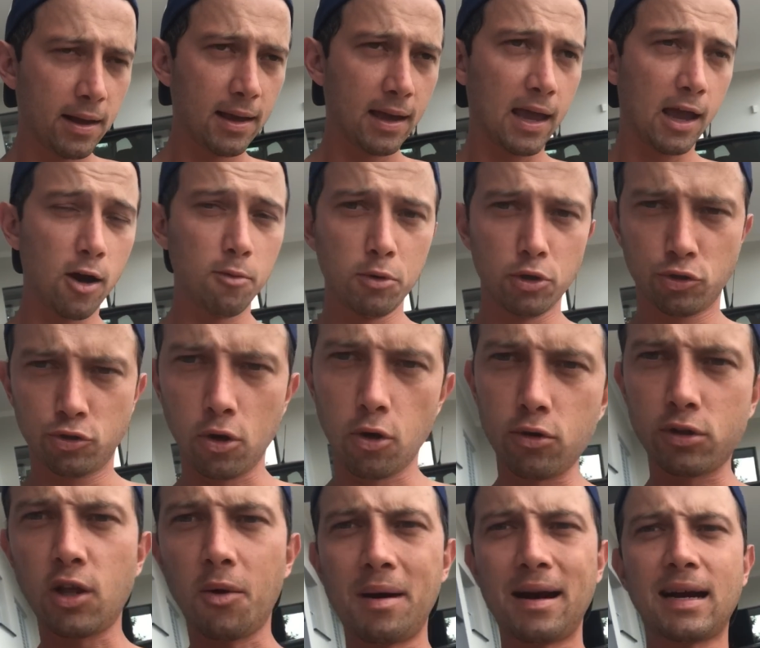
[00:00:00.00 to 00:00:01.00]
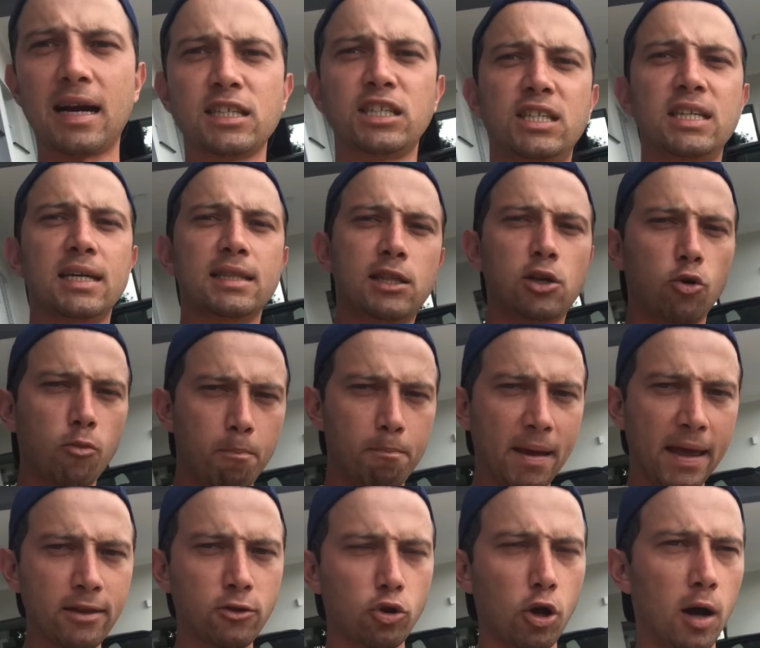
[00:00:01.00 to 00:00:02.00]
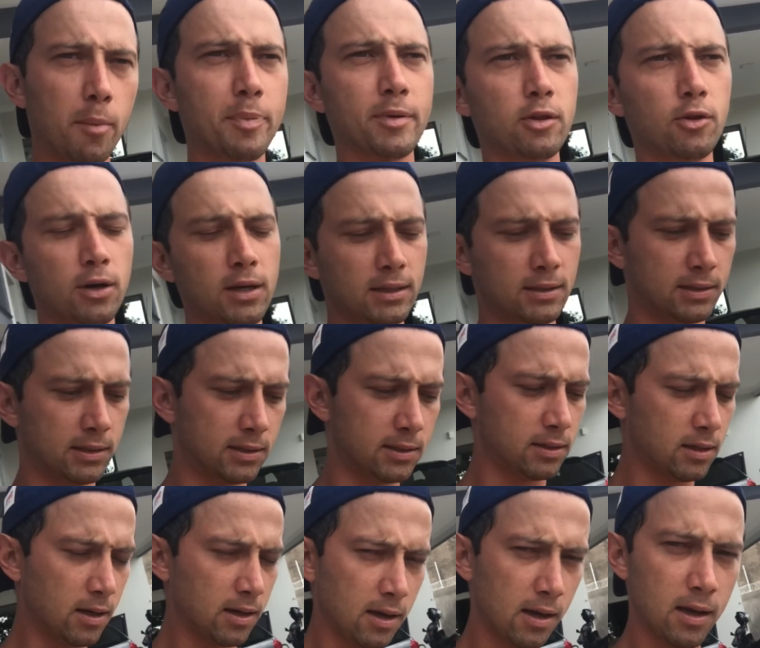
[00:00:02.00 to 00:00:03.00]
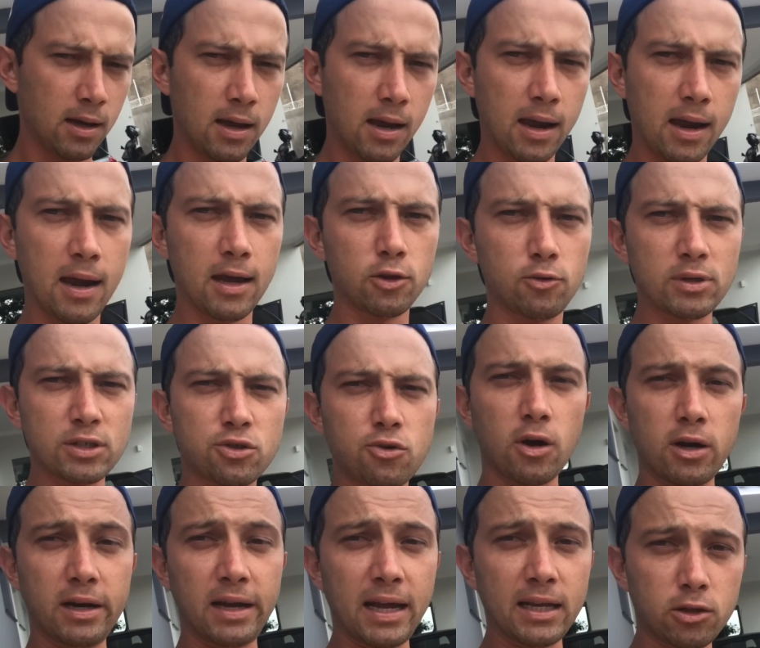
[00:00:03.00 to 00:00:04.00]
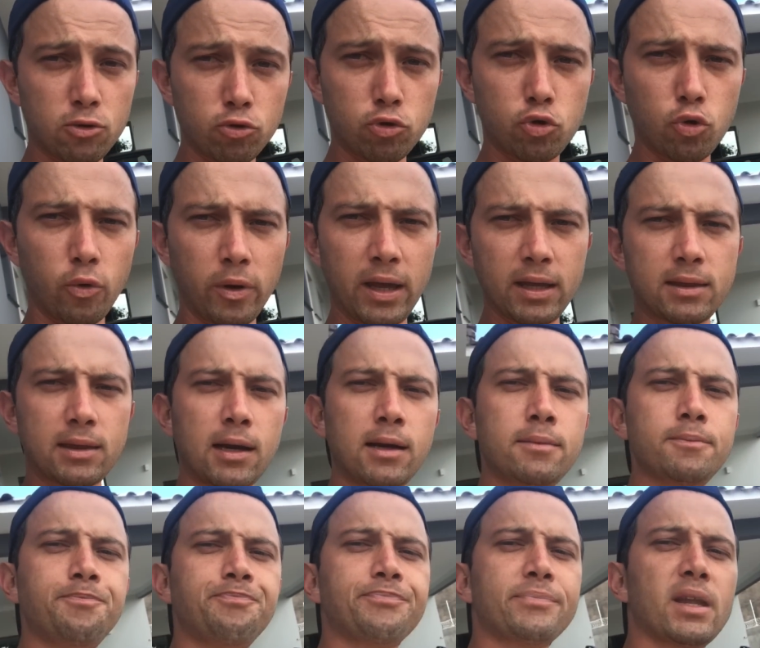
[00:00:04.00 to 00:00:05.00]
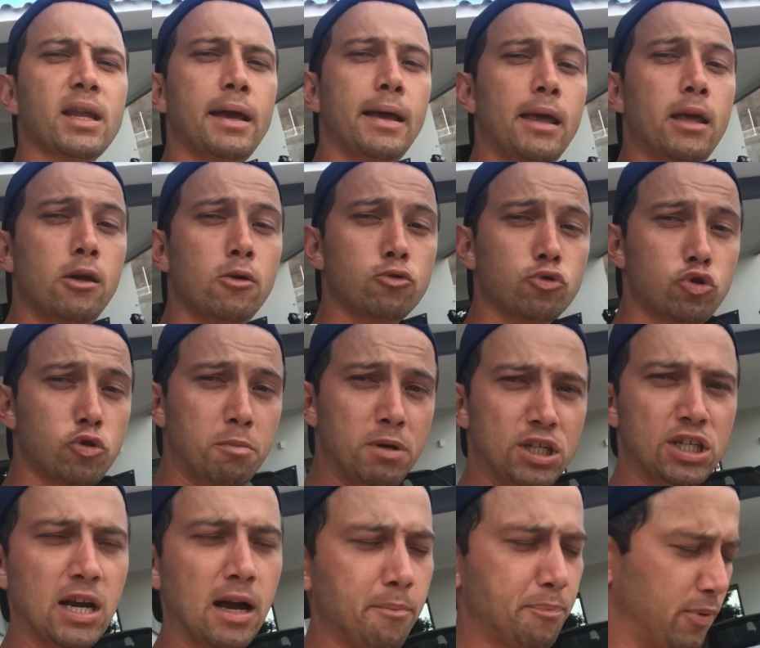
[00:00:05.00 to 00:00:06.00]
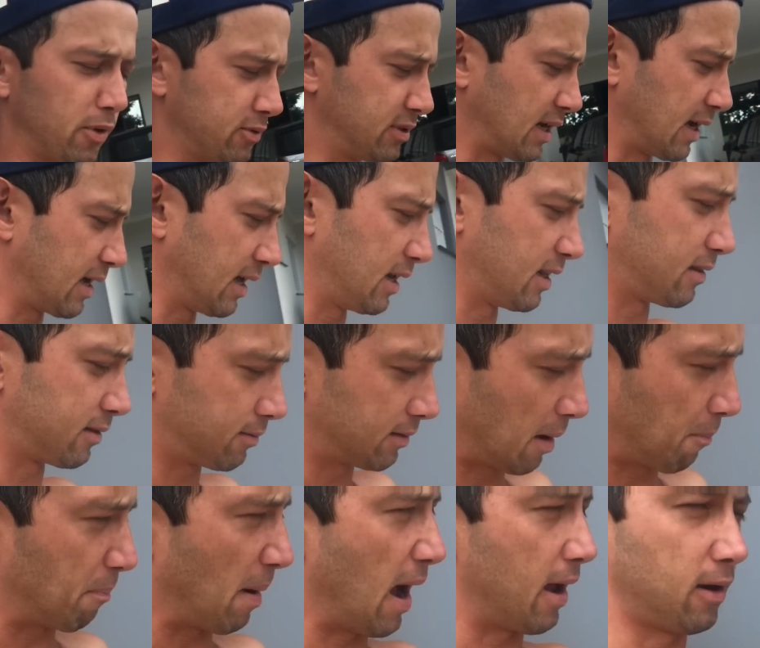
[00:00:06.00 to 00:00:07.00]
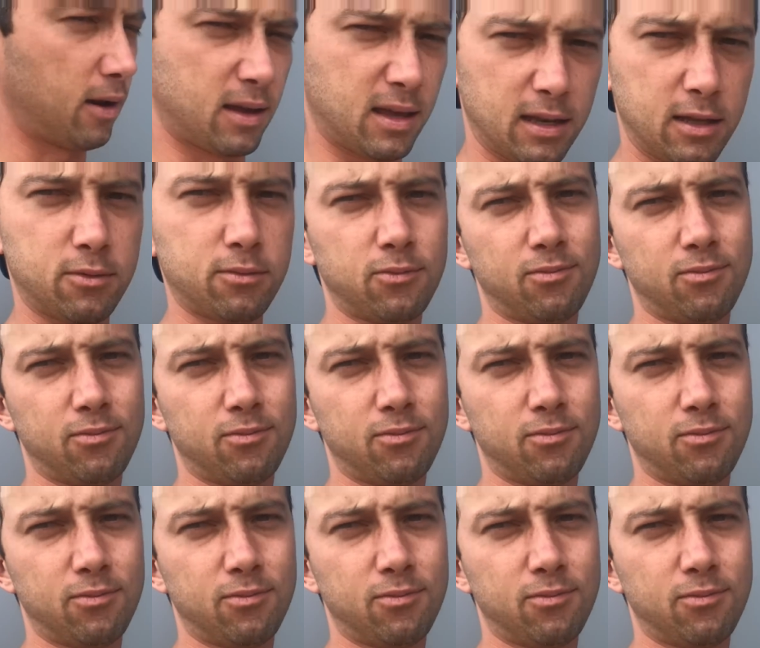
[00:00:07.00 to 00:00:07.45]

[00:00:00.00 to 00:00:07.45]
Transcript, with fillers: é, o meu sogro tem uma caixinha trio bem top, dois, é, duas cornetas, um Twitter e um Sub-Champions, daquele da Pioneer, aquele,